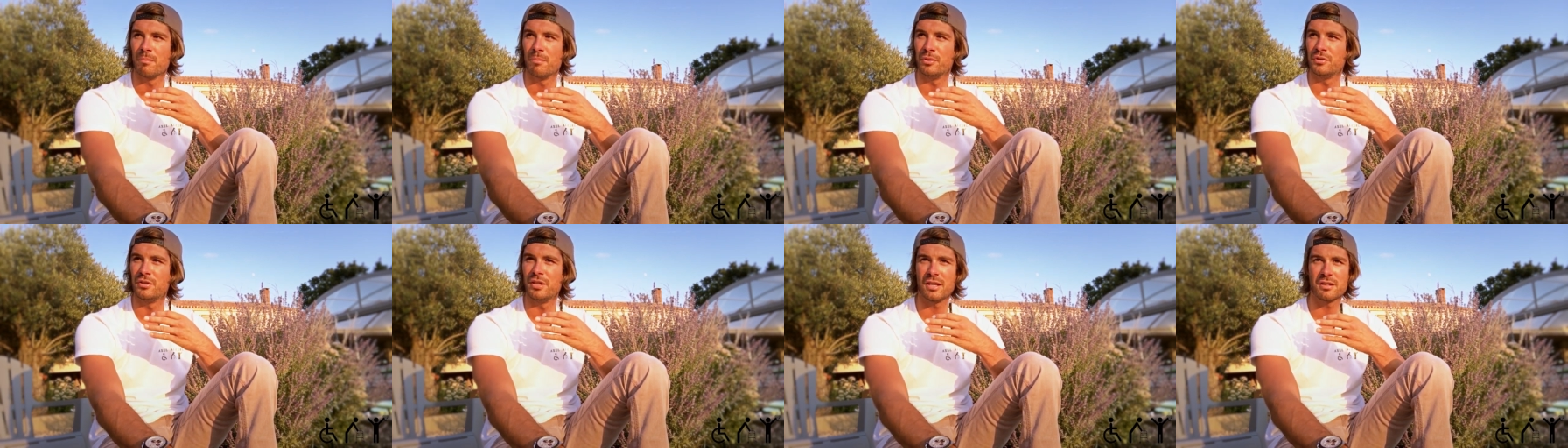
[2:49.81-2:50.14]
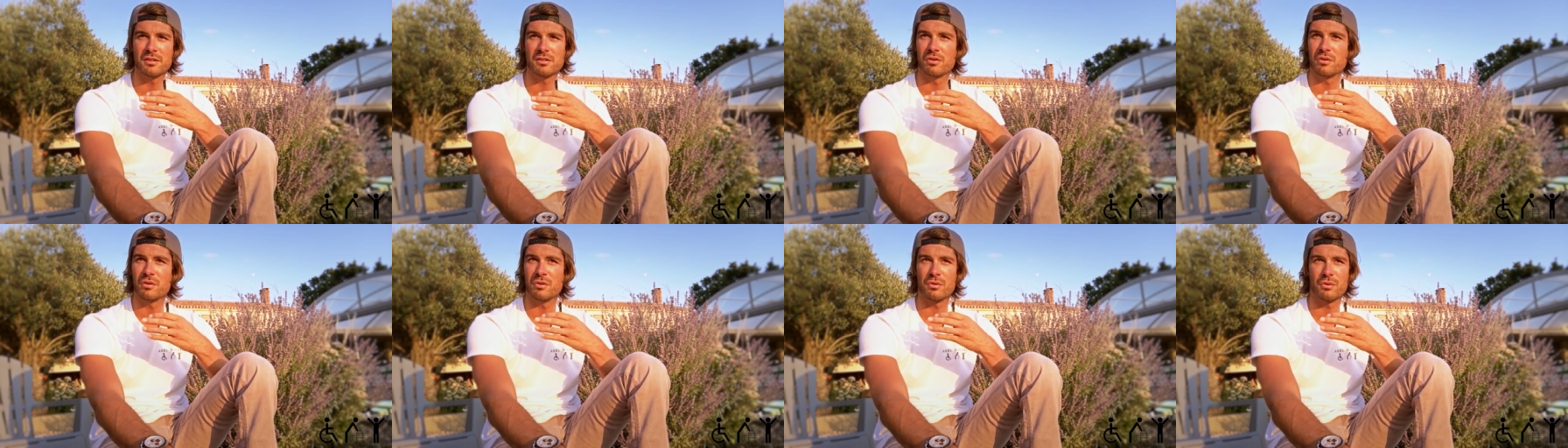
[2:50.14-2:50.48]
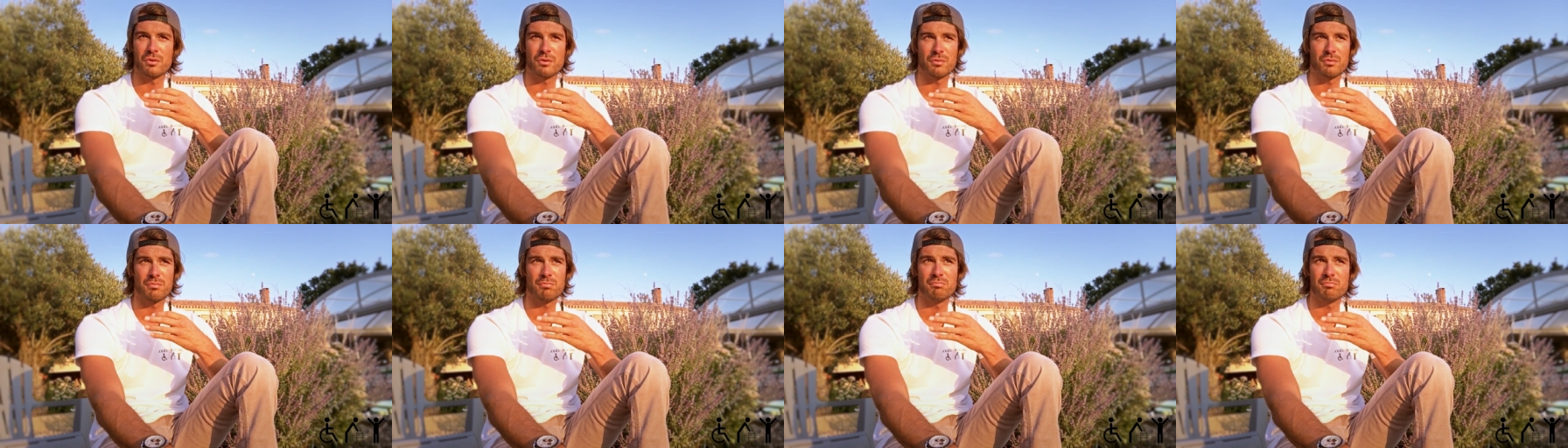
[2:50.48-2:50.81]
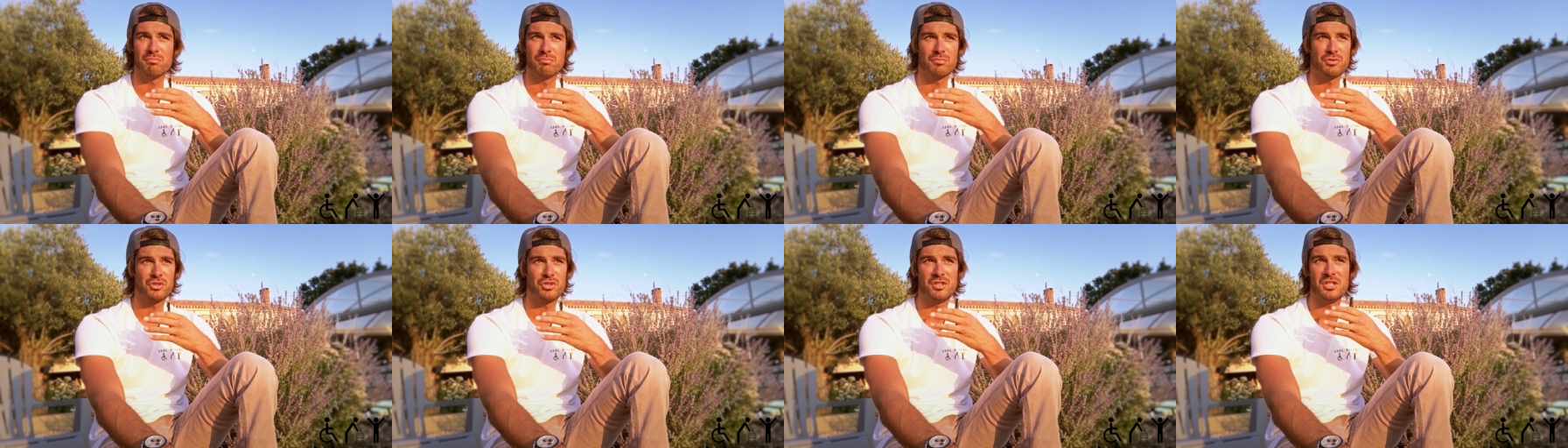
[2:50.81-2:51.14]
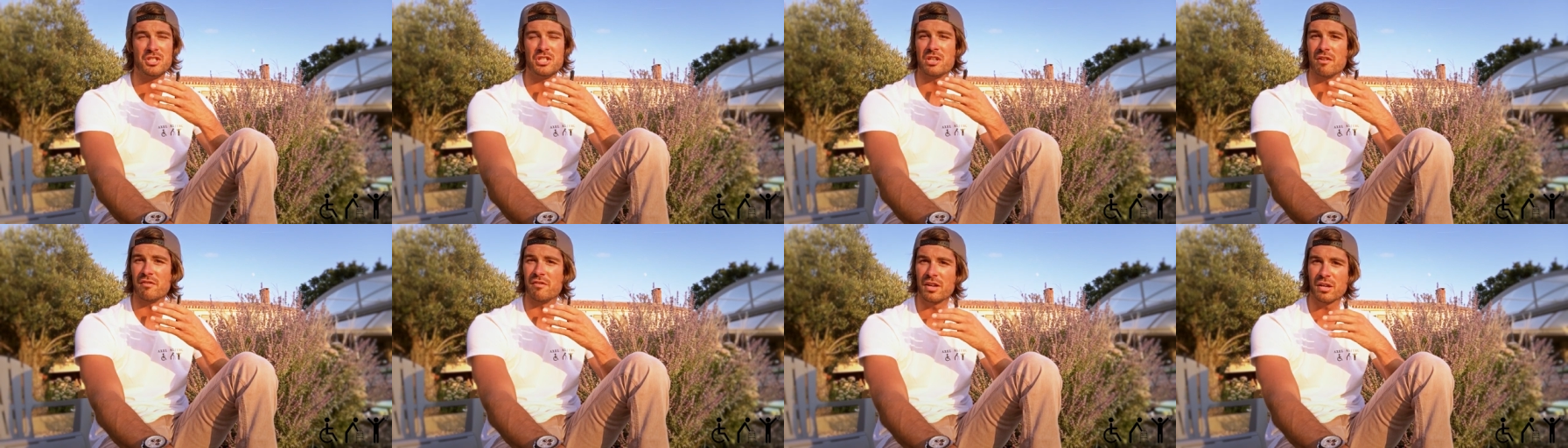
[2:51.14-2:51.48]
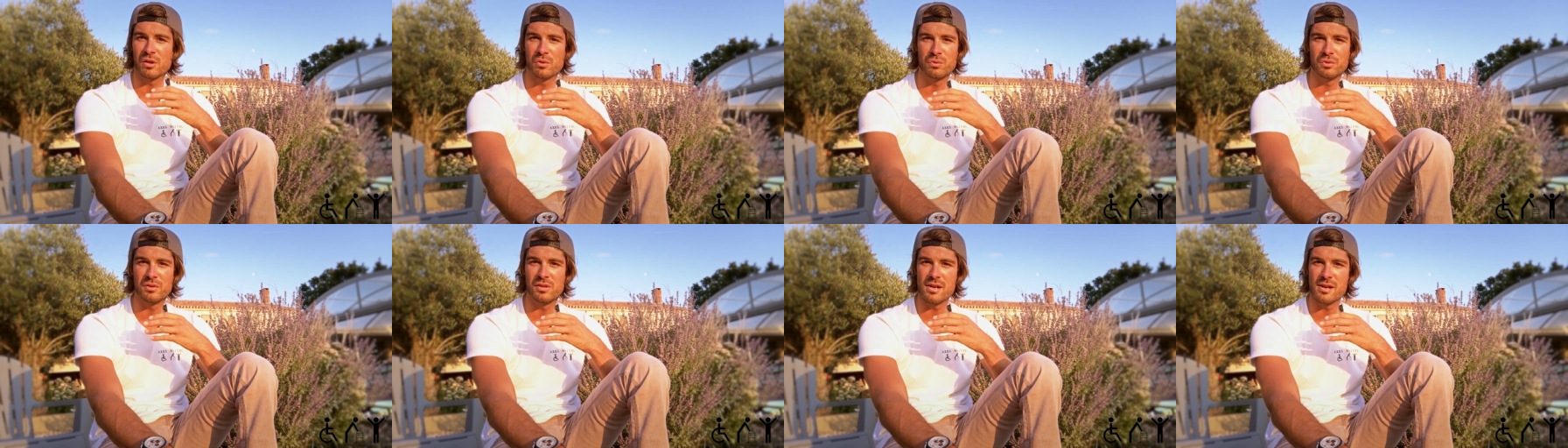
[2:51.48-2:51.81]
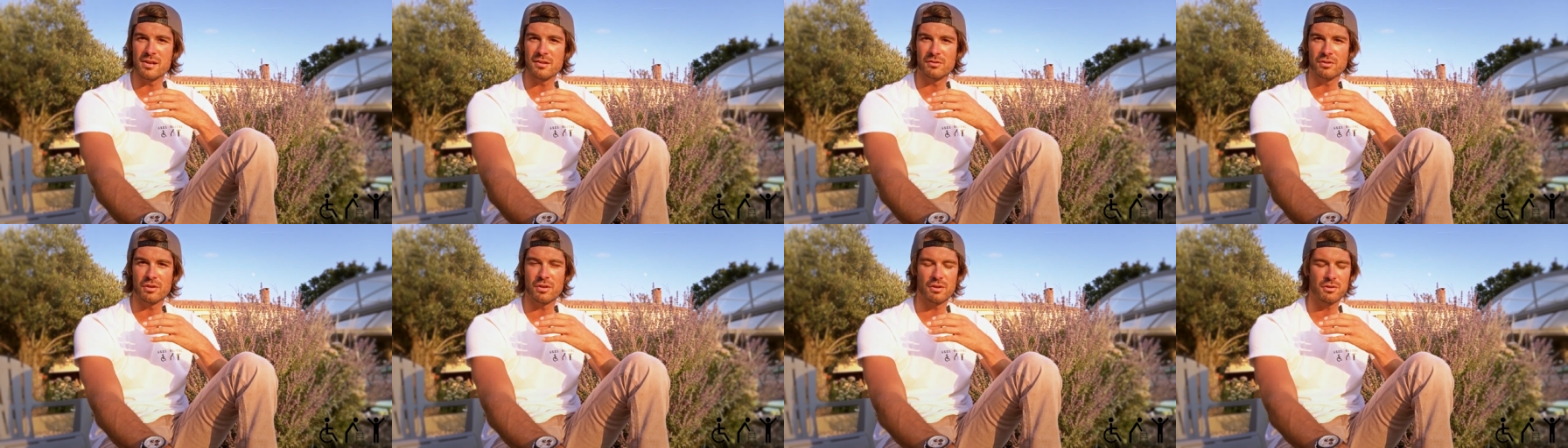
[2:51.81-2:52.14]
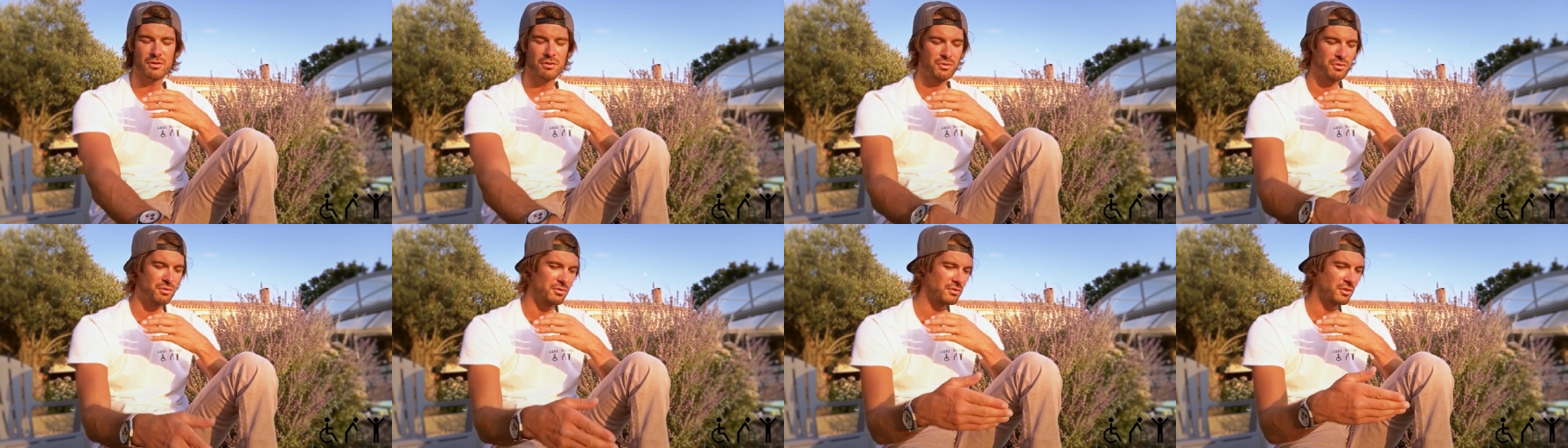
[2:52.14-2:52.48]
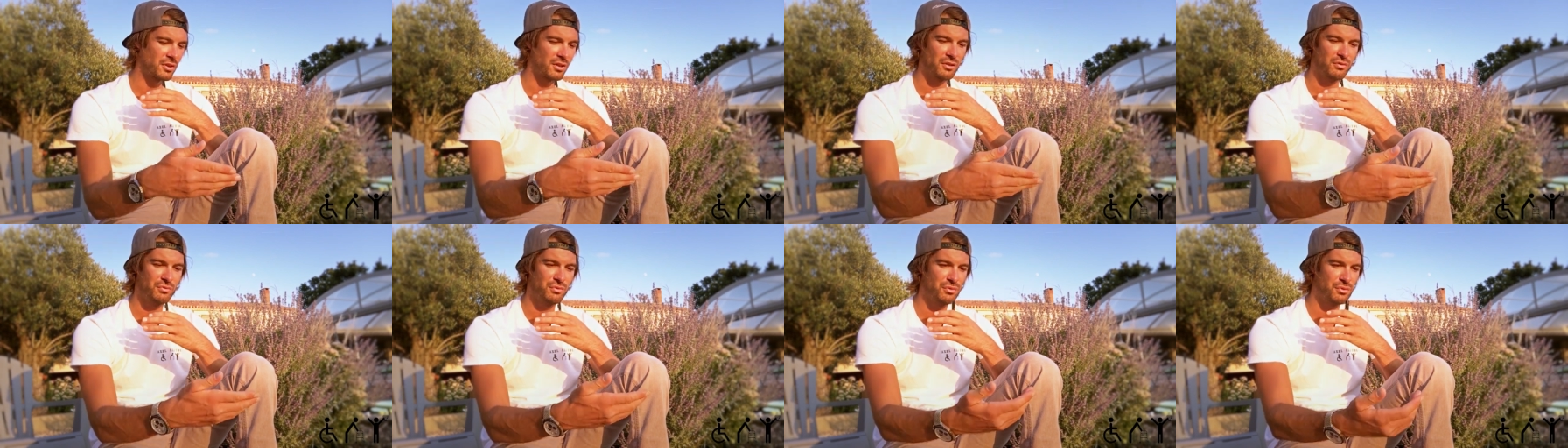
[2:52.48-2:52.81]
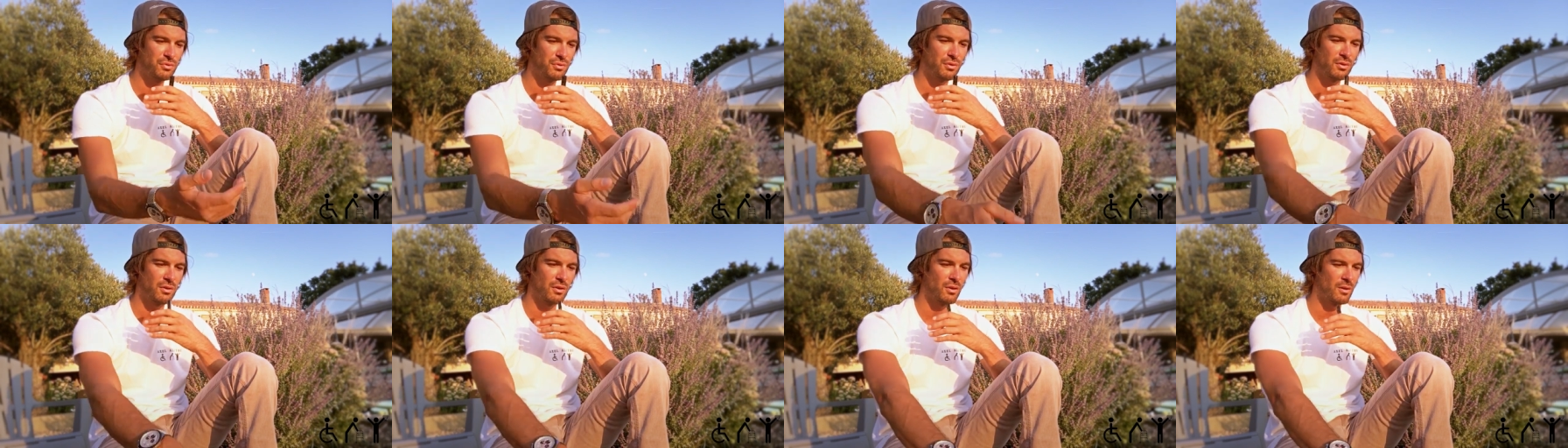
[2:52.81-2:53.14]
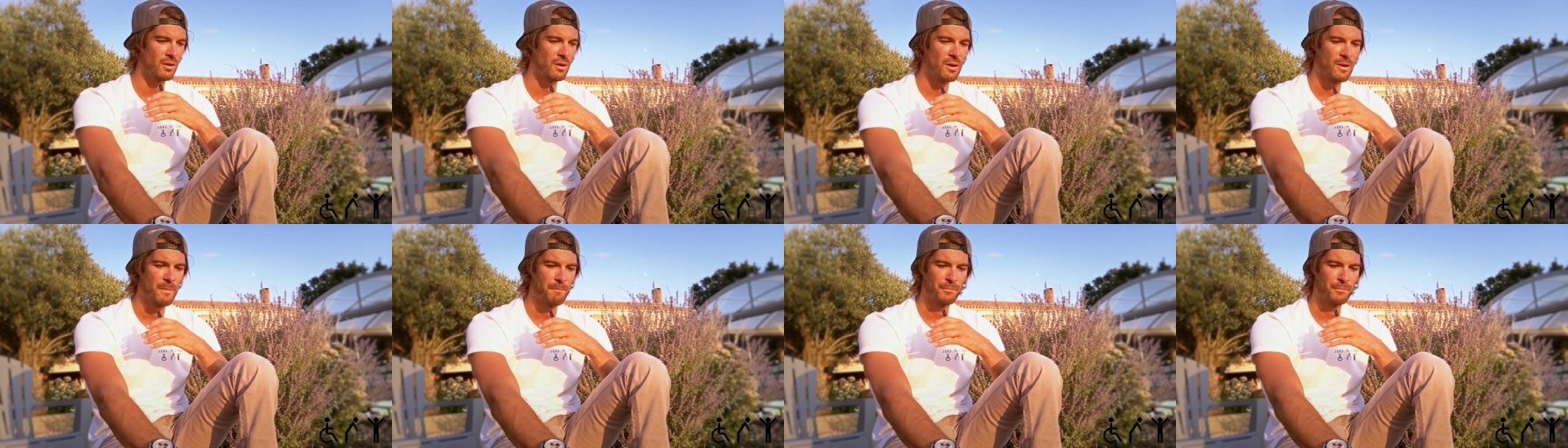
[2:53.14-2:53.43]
Peut-être que si j'avais écouté les autres, je serais toujours euh,